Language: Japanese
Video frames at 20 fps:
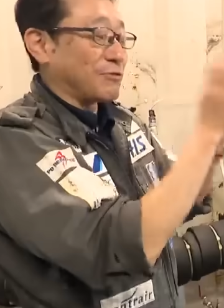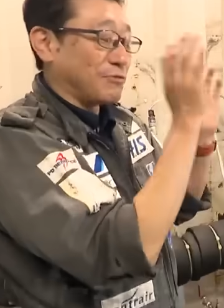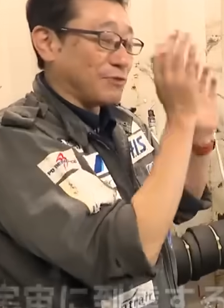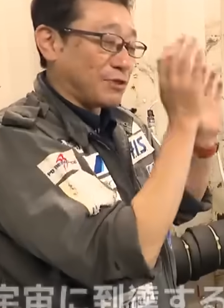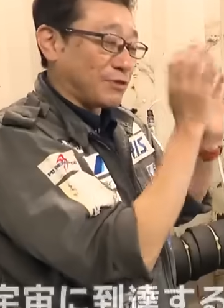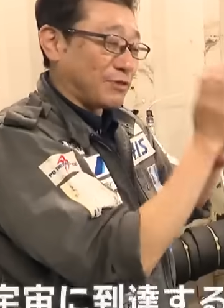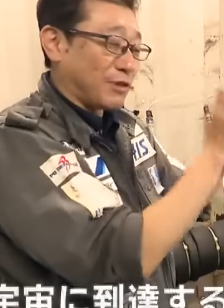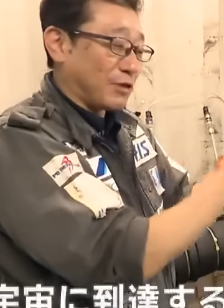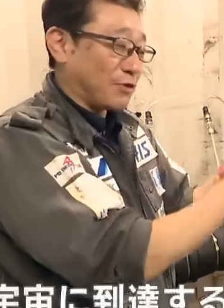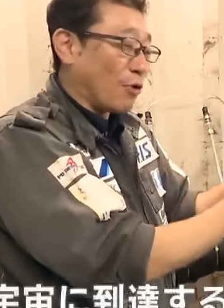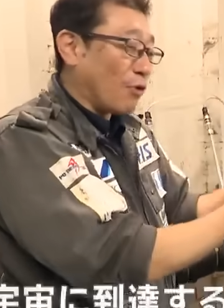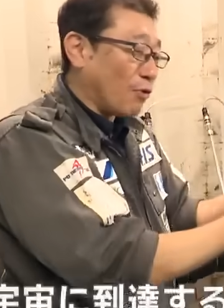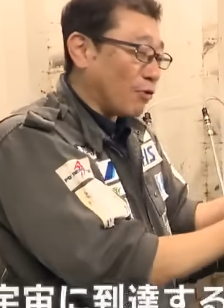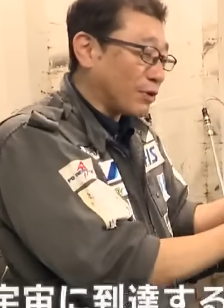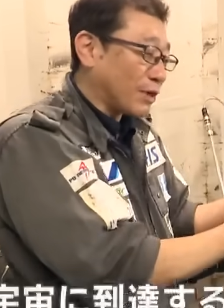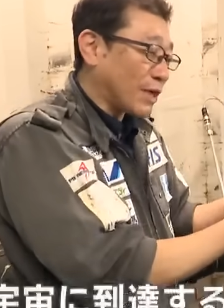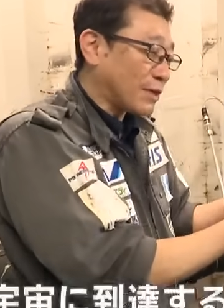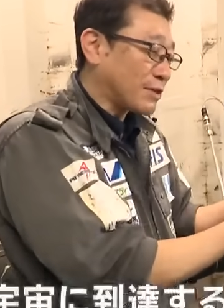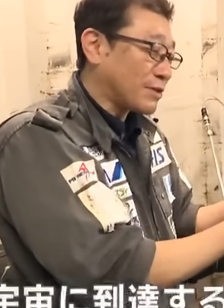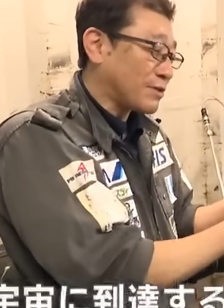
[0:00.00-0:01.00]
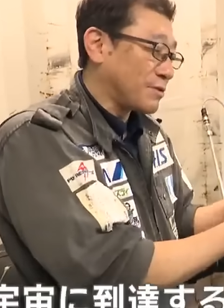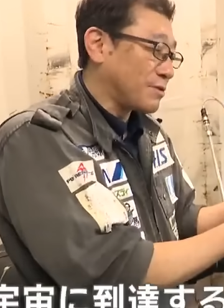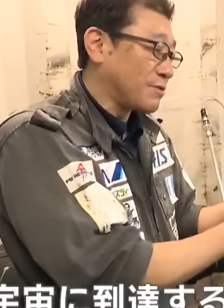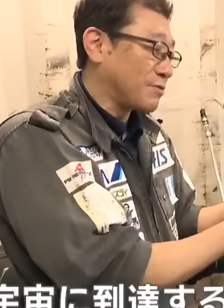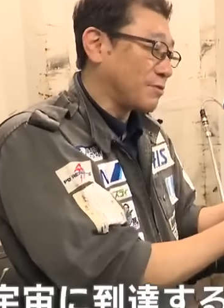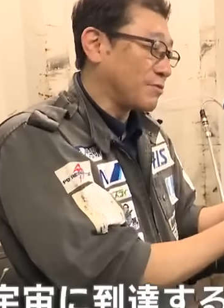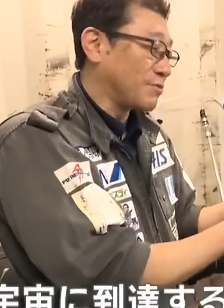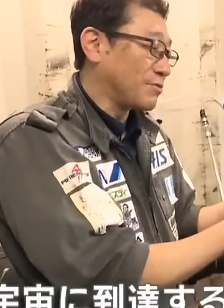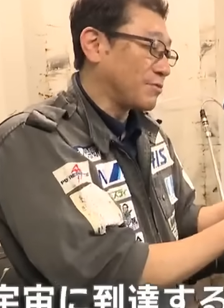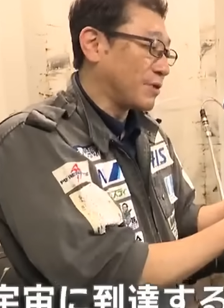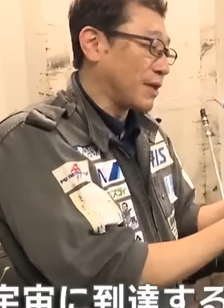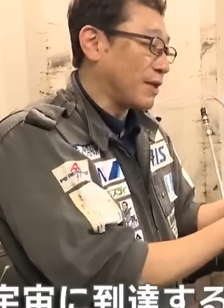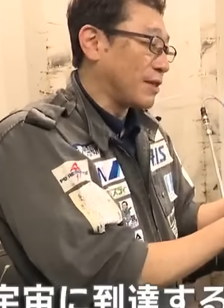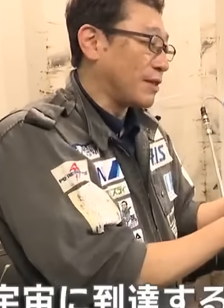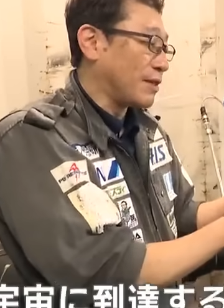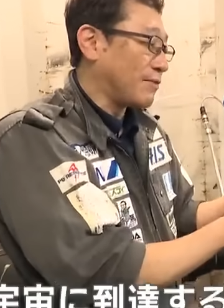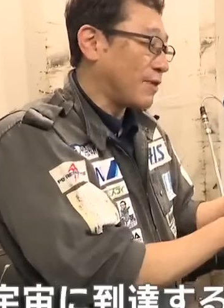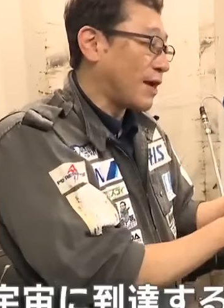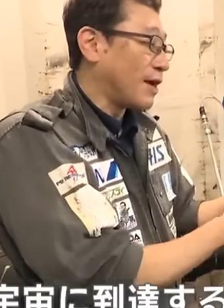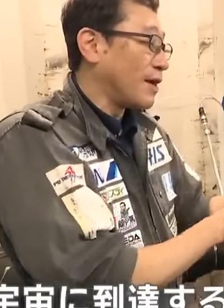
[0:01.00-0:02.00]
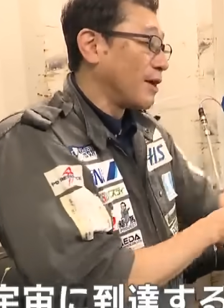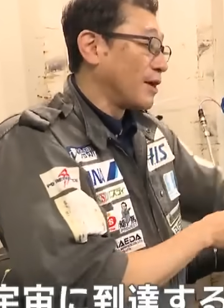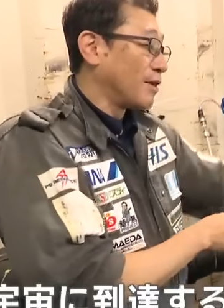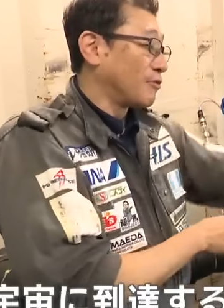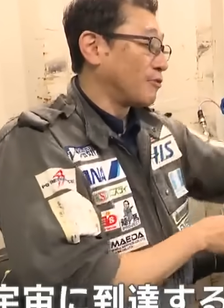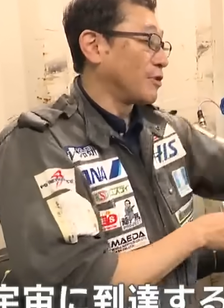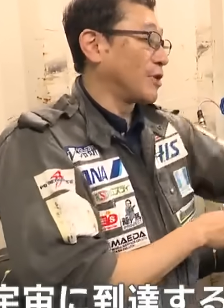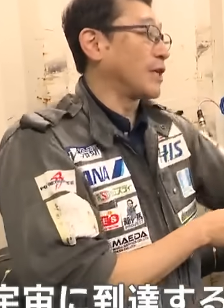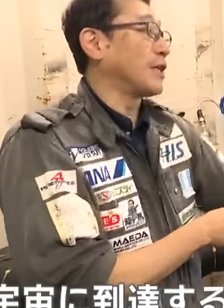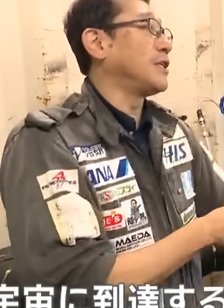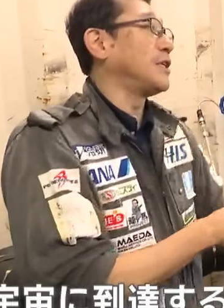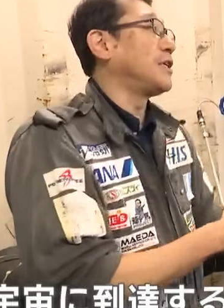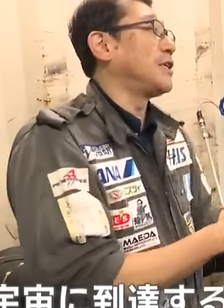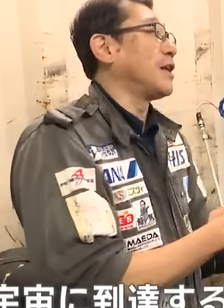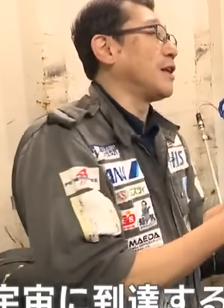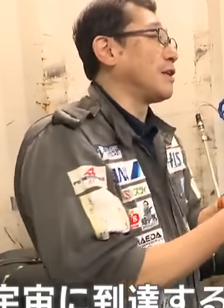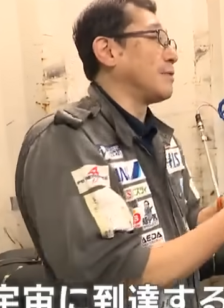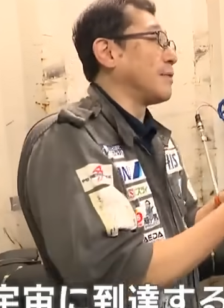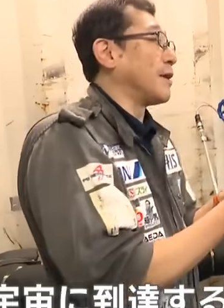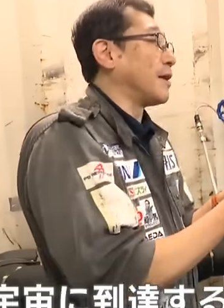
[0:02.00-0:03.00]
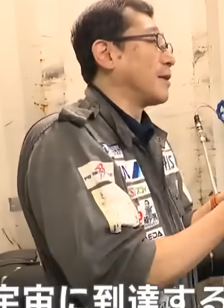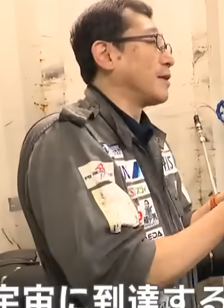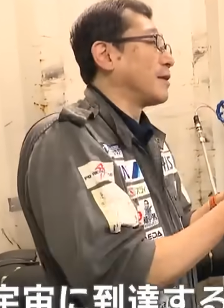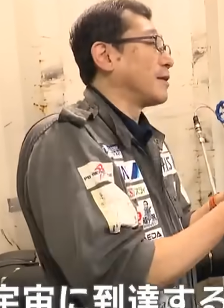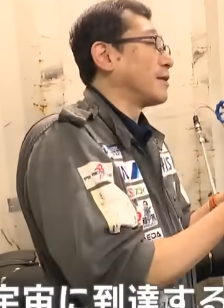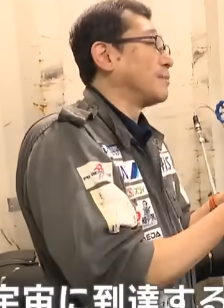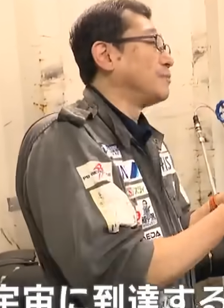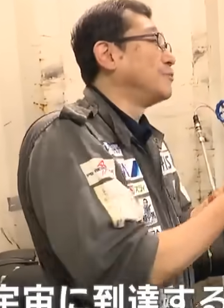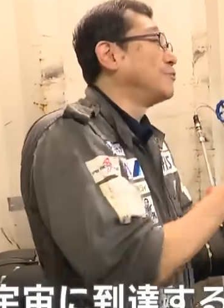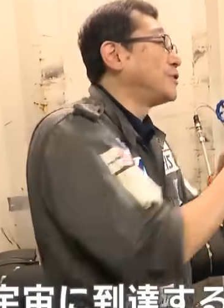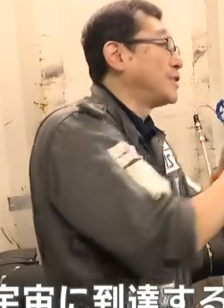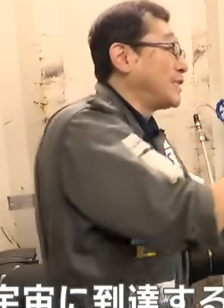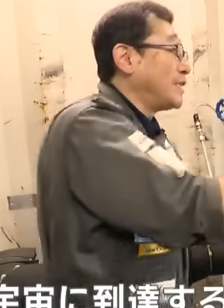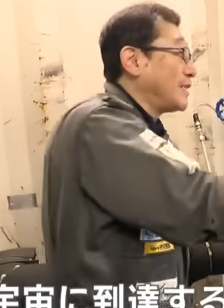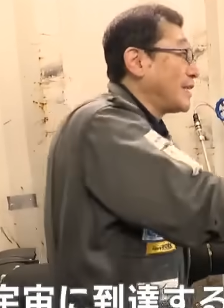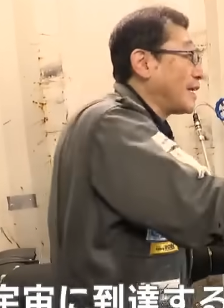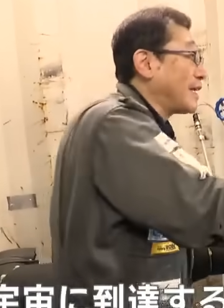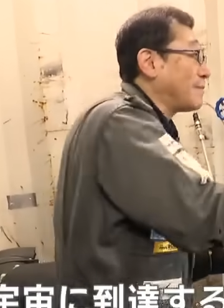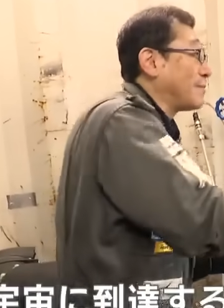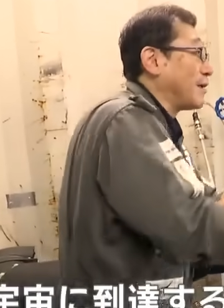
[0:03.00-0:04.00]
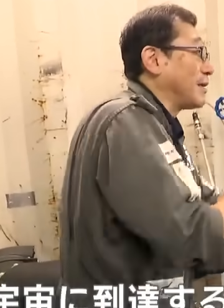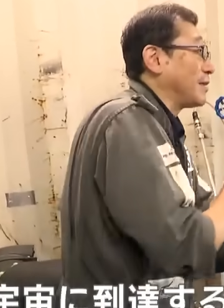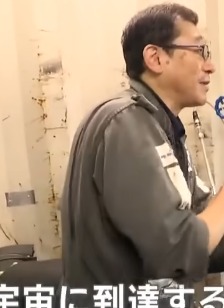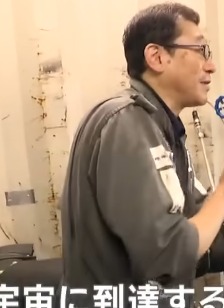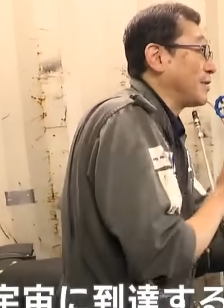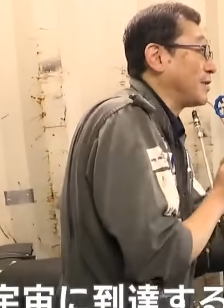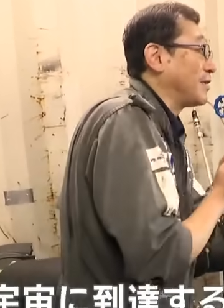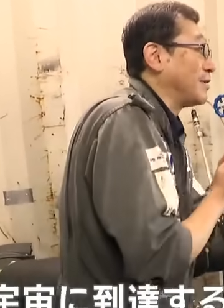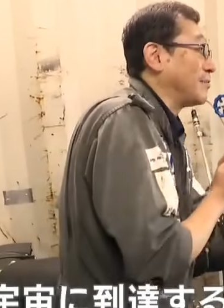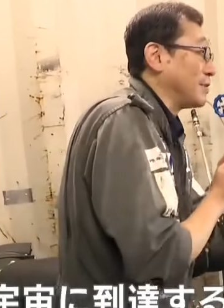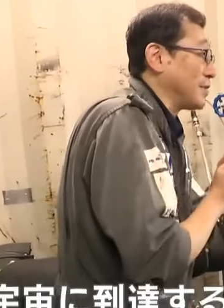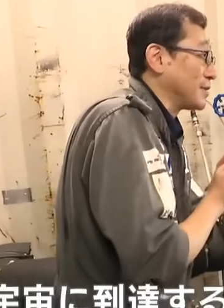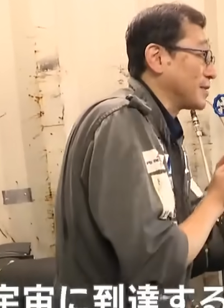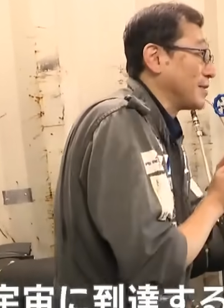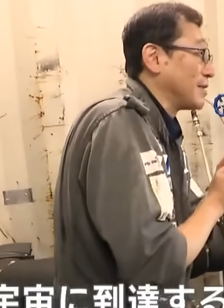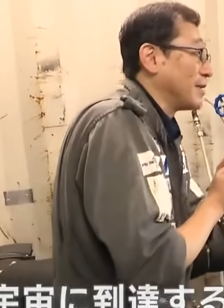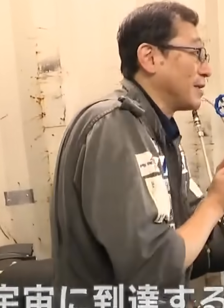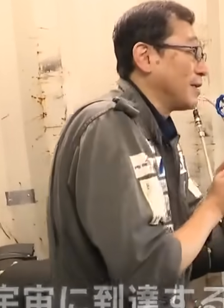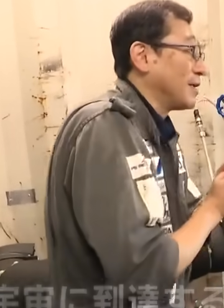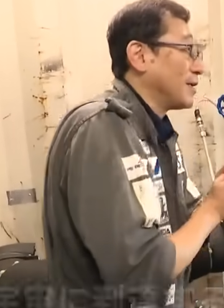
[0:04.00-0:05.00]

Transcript: 宇宙に到達するという点ではこれが2機あれば無人ならばできます